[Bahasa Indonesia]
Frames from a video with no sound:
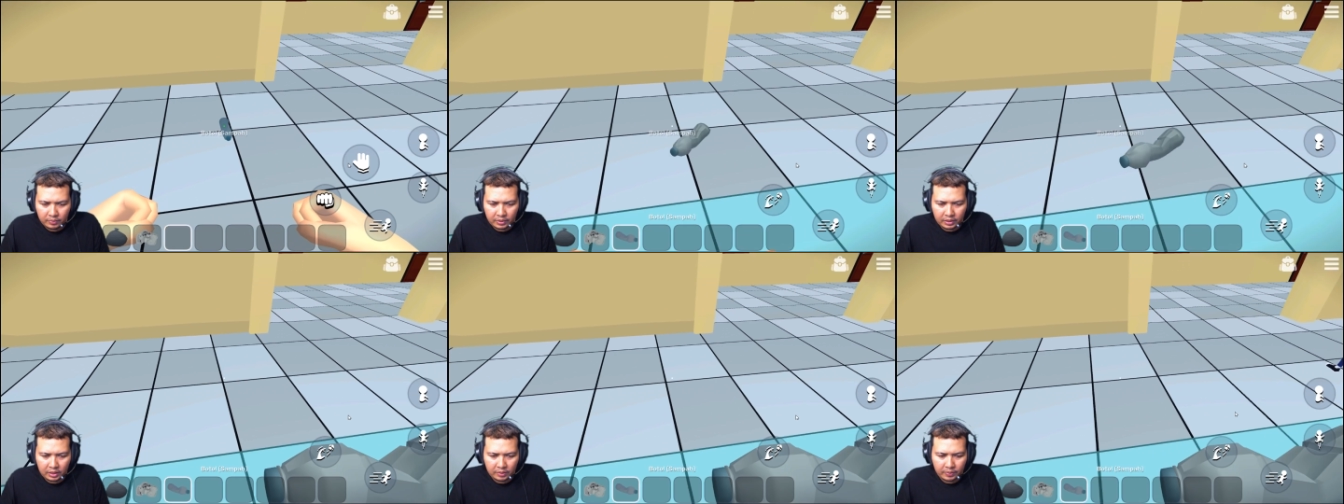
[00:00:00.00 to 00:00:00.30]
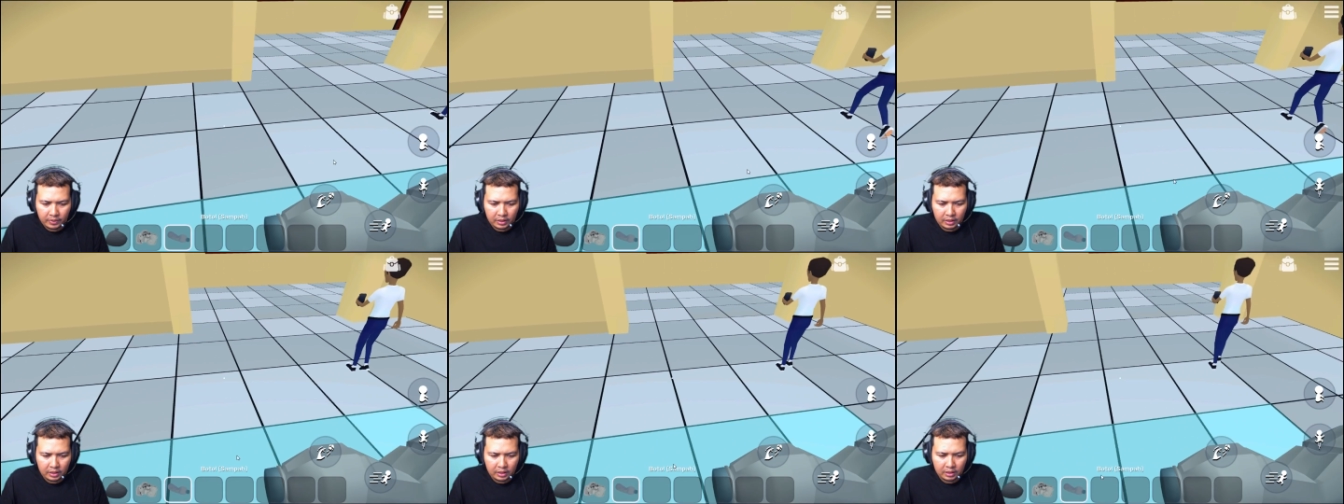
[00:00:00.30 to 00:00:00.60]

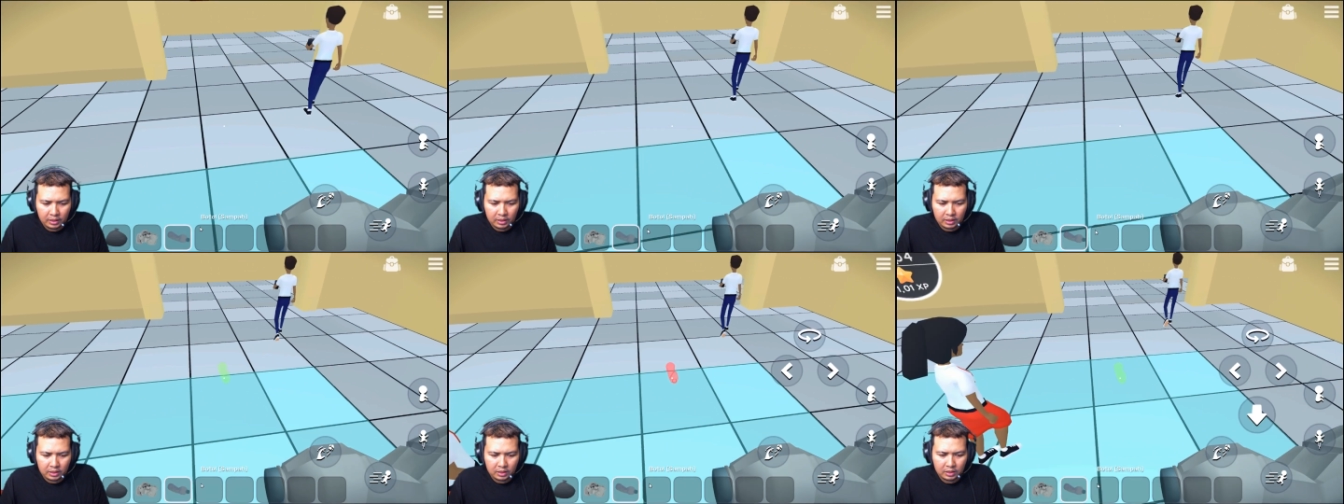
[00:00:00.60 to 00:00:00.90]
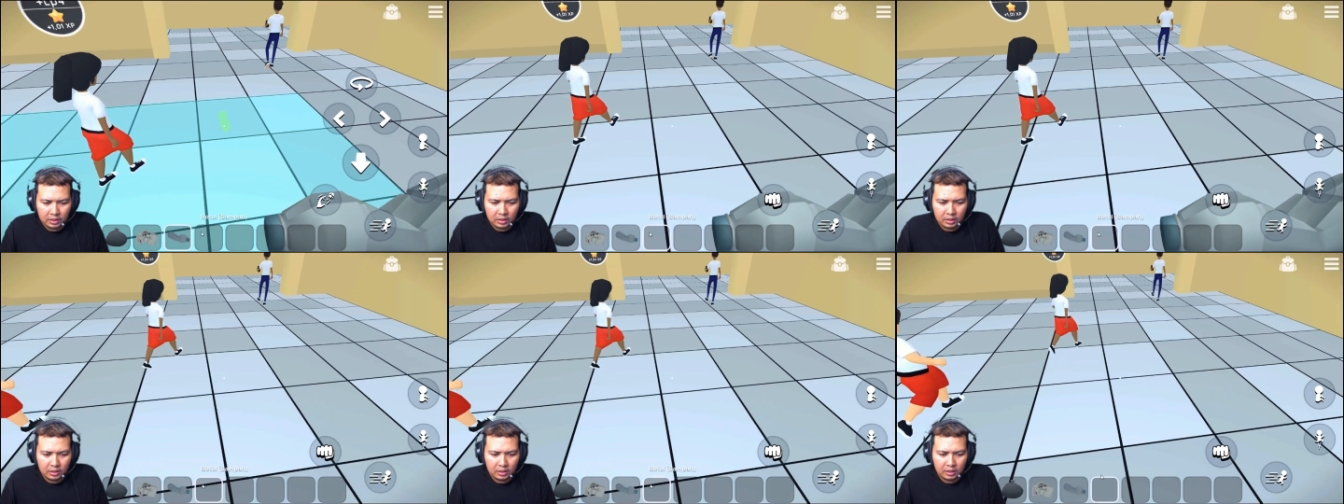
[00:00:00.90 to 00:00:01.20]
pada-pada ya
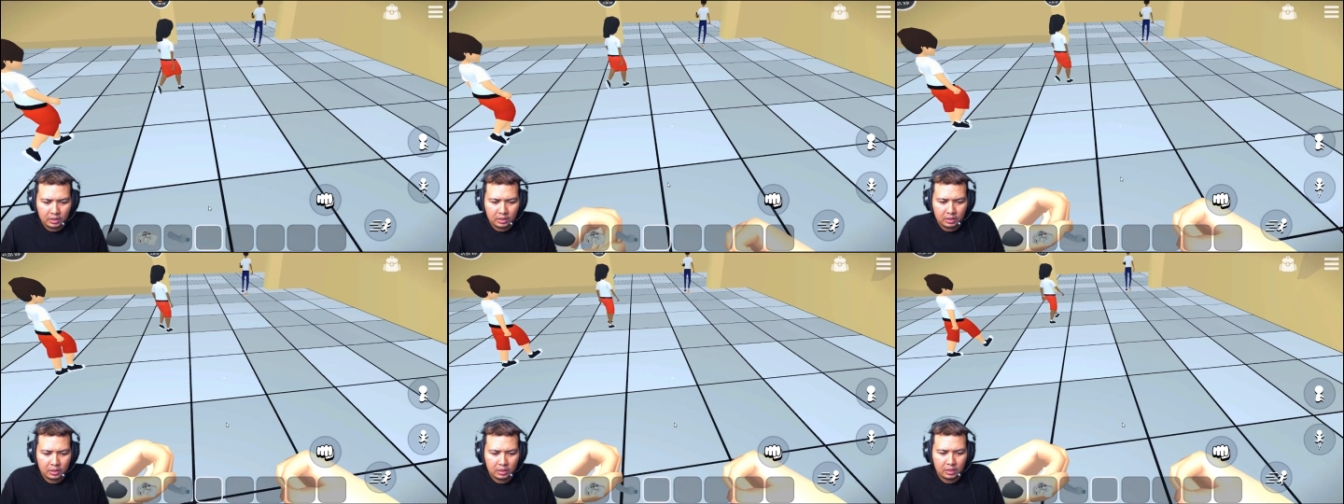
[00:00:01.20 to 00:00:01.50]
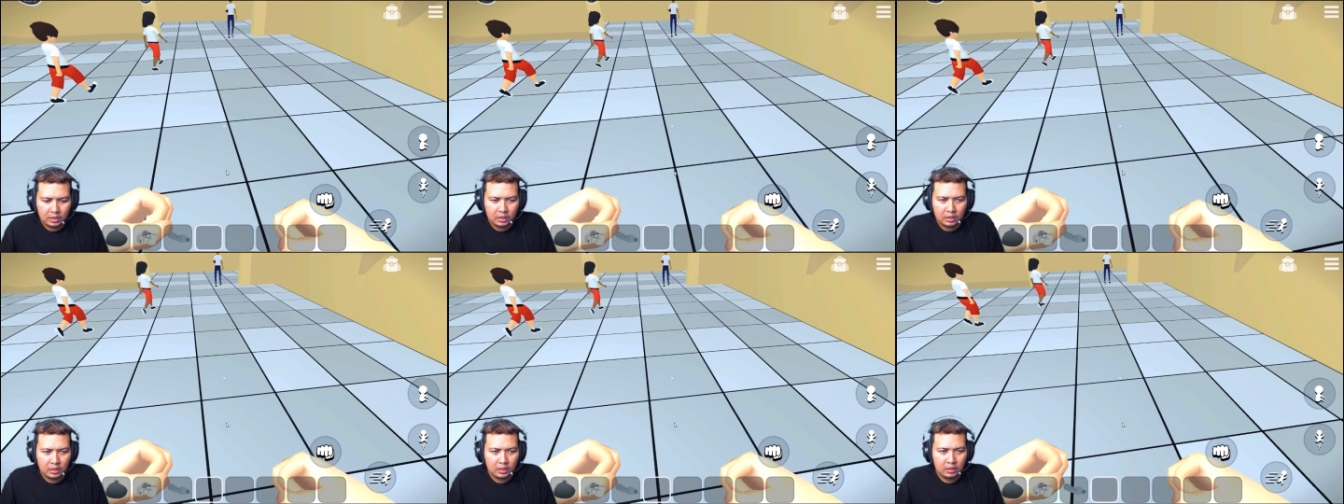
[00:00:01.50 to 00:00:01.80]

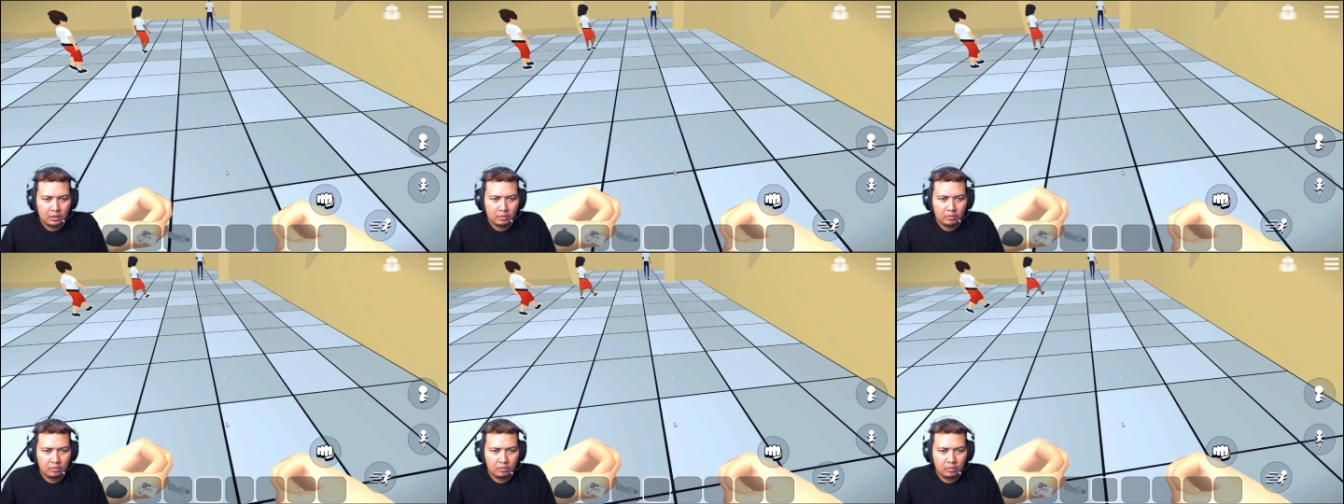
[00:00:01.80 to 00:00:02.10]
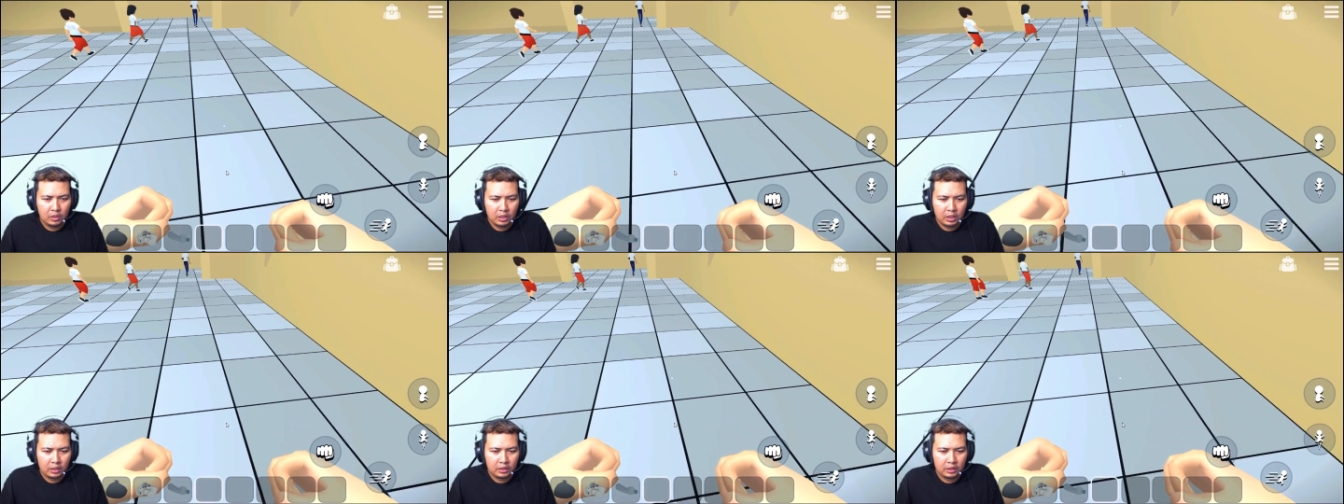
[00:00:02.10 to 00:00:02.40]

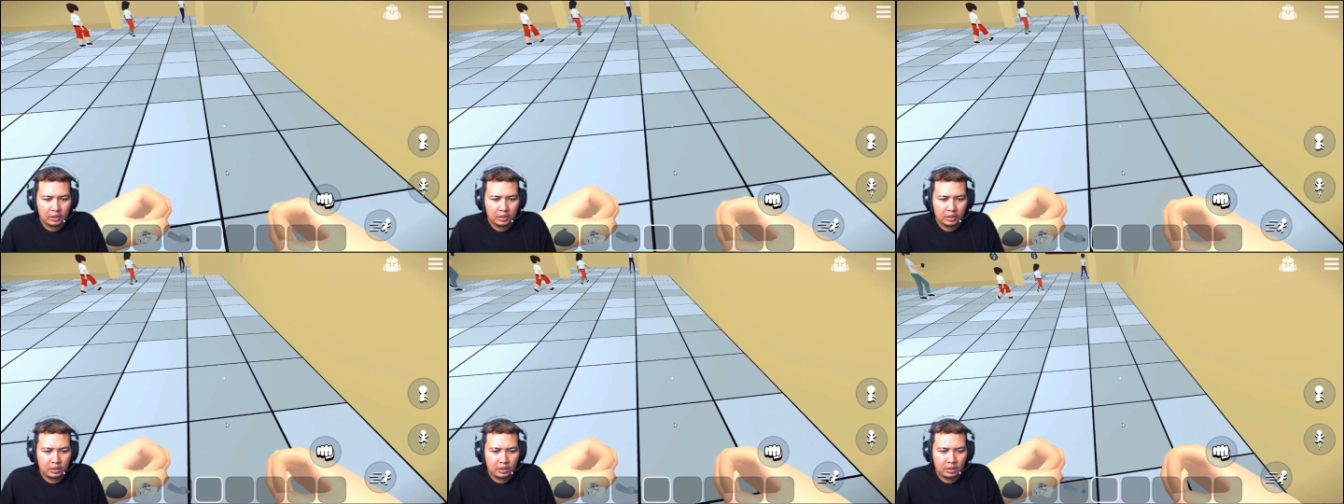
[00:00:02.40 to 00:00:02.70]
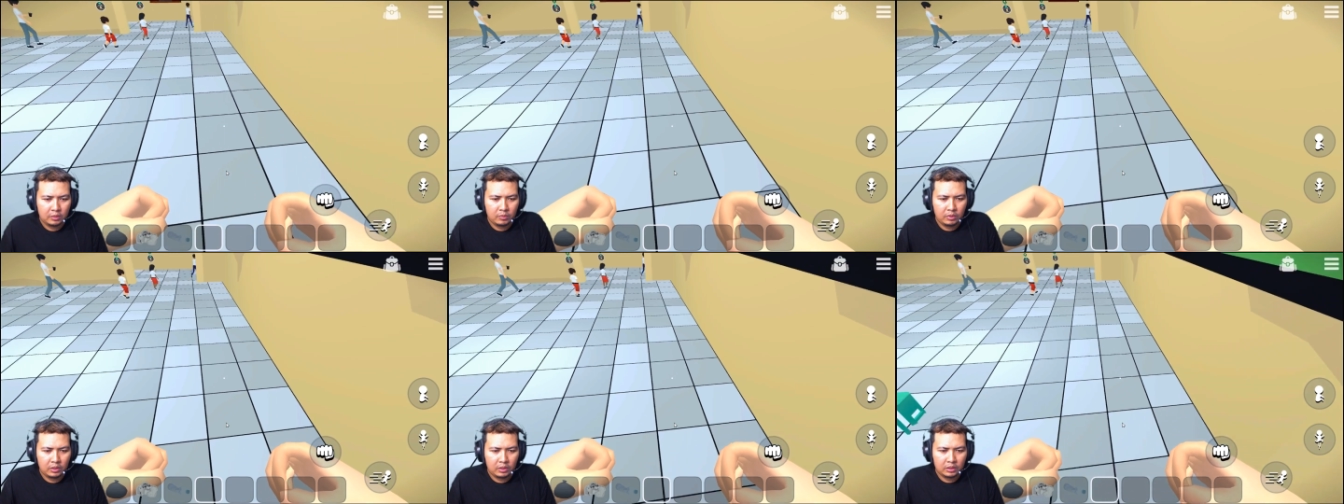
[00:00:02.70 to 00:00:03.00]
biar kantin
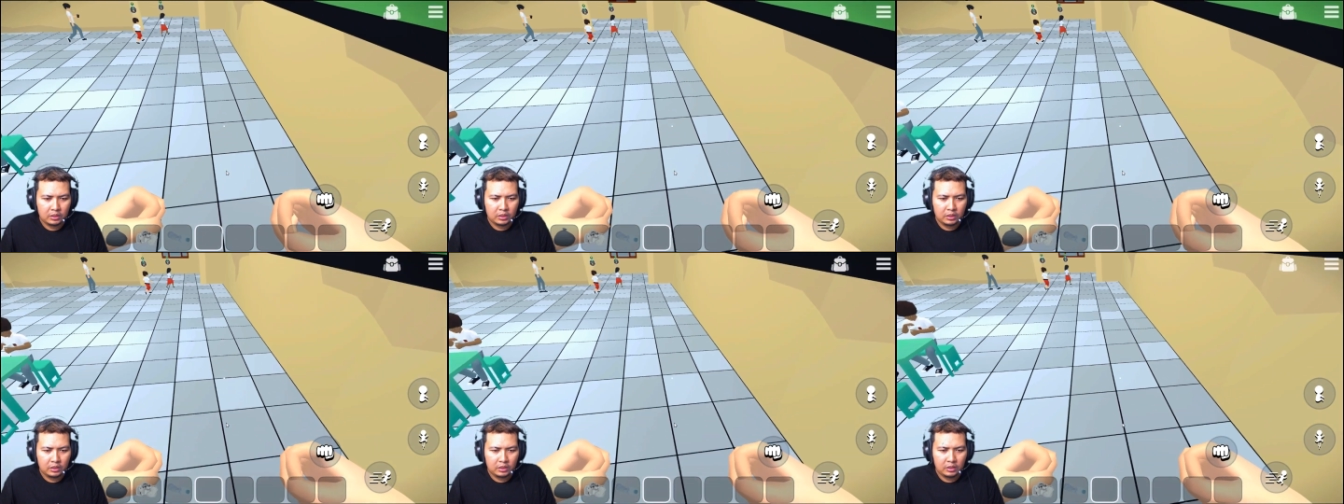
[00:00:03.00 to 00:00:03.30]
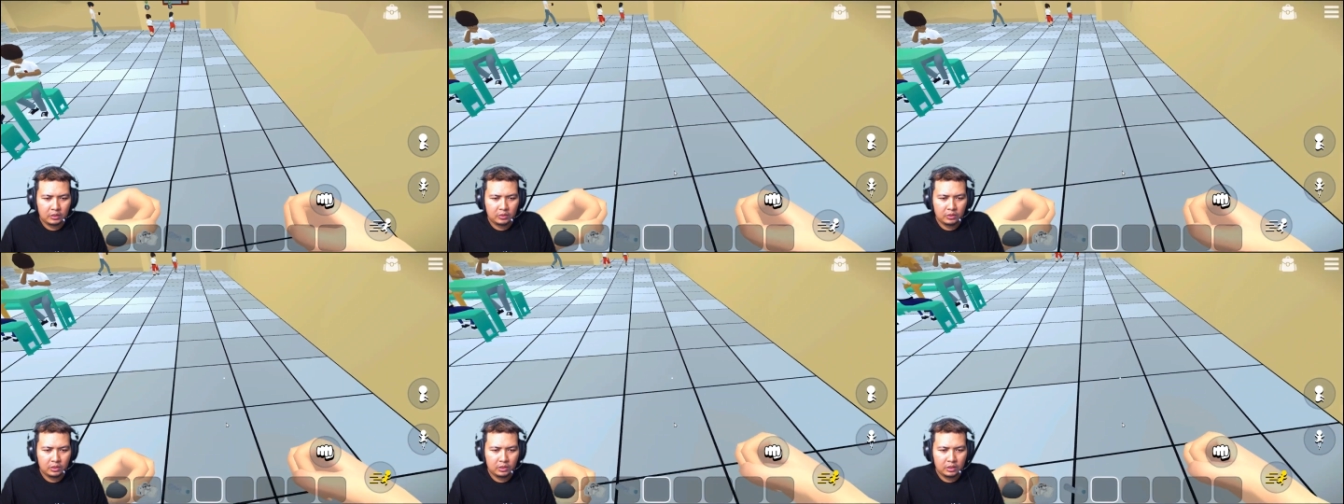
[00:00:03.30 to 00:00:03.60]
kita bersih
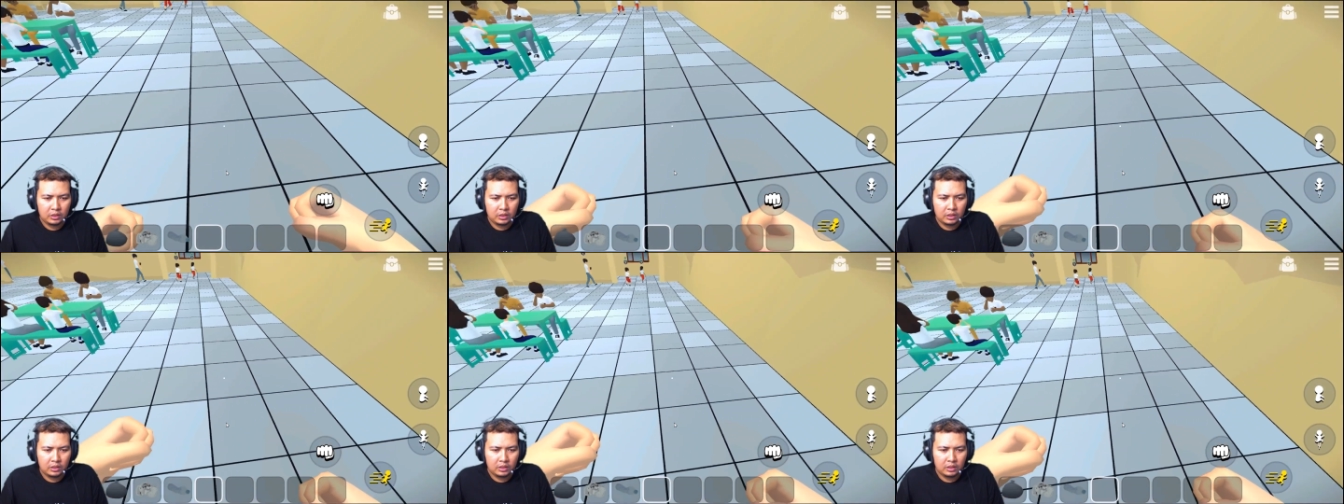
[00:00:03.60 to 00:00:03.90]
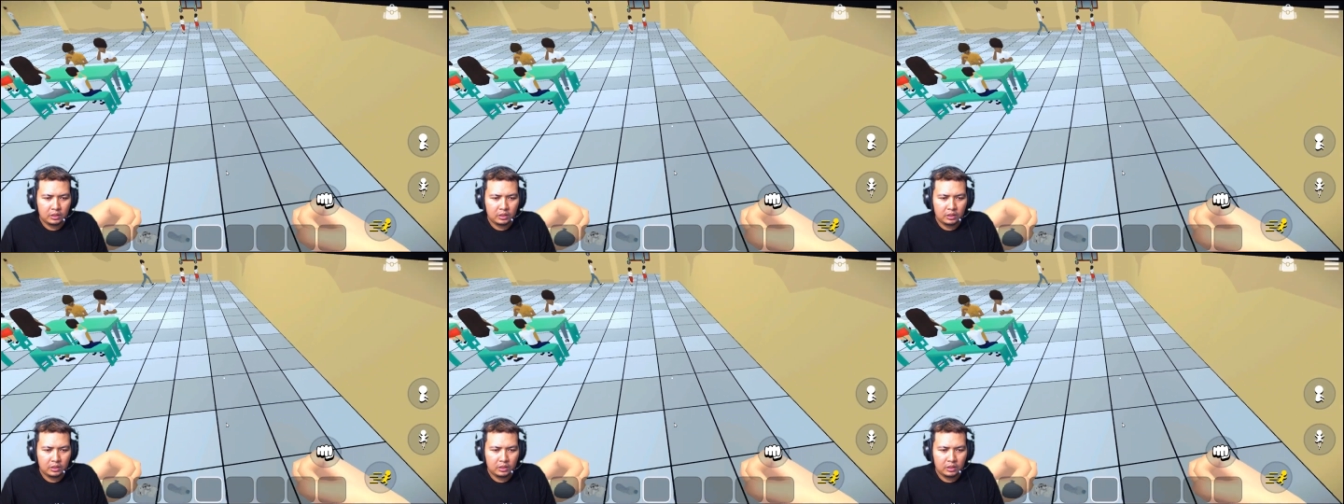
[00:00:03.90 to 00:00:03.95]
terus ya